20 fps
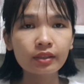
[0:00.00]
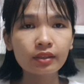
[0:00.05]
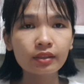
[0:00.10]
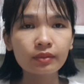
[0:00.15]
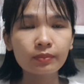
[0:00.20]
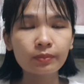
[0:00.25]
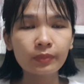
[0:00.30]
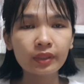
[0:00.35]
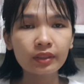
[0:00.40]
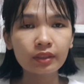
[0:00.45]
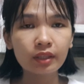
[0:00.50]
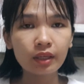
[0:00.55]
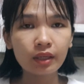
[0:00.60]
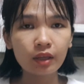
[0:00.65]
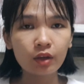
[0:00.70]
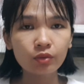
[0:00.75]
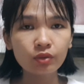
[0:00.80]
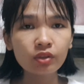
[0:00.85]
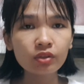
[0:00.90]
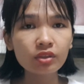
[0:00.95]
mình thì
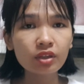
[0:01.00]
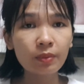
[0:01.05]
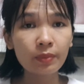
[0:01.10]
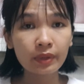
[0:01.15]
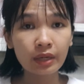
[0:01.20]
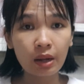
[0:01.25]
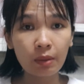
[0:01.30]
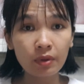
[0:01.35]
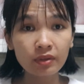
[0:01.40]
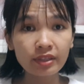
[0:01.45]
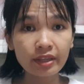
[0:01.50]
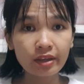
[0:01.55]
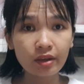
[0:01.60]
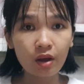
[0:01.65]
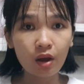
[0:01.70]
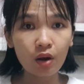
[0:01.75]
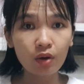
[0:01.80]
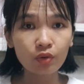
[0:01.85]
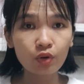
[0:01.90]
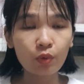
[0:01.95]
trước giờ mình học ở Sài
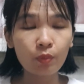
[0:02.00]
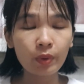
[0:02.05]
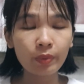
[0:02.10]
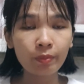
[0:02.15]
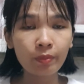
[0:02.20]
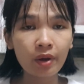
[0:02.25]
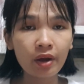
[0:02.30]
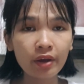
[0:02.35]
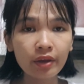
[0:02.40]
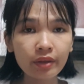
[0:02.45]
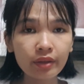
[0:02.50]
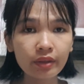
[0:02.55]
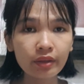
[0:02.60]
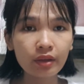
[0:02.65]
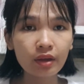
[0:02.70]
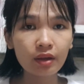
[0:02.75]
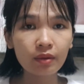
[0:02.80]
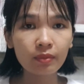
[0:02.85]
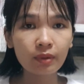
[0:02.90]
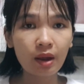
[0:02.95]
Gòn rồi mình mới
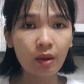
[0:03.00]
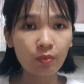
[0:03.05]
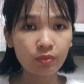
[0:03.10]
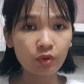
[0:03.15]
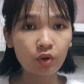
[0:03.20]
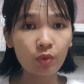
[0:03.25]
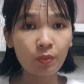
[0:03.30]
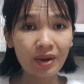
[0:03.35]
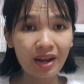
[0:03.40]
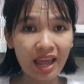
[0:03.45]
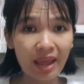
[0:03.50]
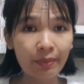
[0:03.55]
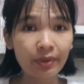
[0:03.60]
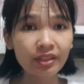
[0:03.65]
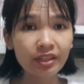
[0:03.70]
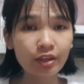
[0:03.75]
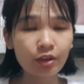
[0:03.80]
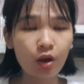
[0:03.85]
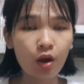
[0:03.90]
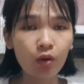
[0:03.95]
ờ, học rồi mình làm ở
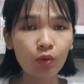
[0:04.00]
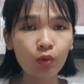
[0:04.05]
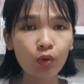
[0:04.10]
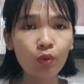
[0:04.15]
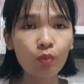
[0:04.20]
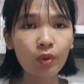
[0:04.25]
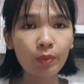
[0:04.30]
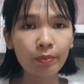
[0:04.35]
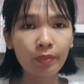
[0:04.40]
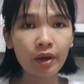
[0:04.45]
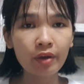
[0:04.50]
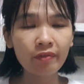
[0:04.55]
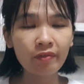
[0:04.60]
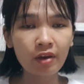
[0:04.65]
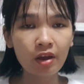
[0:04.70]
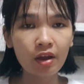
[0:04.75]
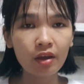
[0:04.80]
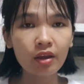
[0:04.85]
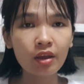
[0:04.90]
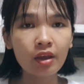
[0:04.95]
Sài Gòn luôn mình mới
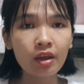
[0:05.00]
về